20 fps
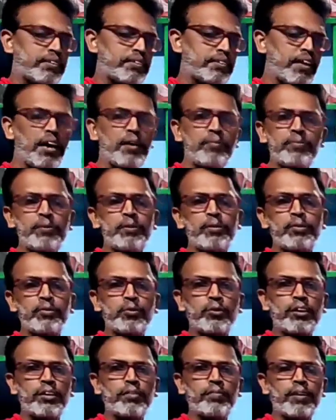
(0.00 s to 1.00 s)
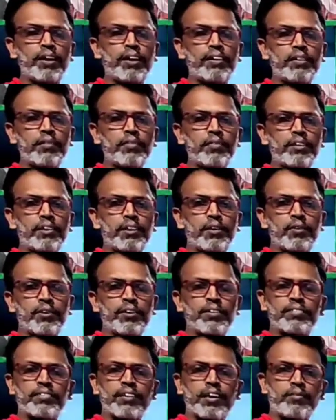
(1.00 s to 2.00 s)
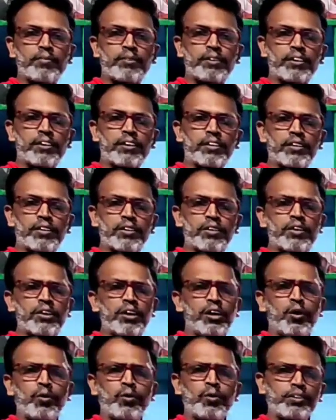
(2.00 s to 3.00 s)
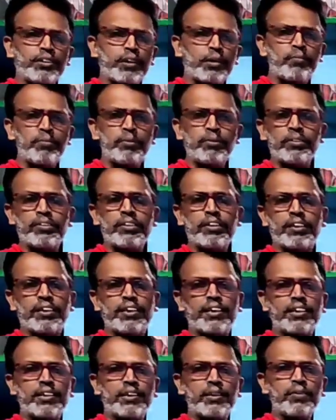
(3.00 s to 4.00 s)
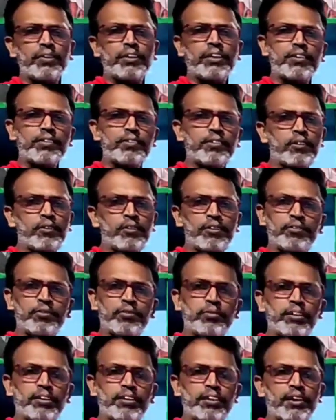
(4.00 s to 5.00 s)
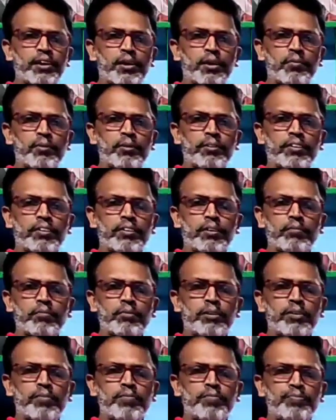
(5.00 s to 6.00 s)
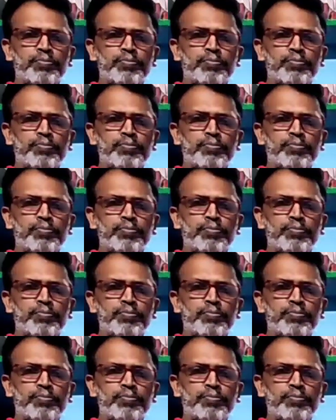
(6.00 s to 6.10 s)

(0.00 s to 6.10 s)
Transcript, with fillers: சாப்பிட்டு உள்ள பிரார்த்தனை மையத்தில் உட்காந்து சாப்பிட்டுனே இருந்தோம் ஒரு தம்பி வந்தார் கிட்டத்தட்ட ஒரு இருபத்தஞ்சி வயசுக்குள்ளே தான் இருக்குமா அந்த தம்பி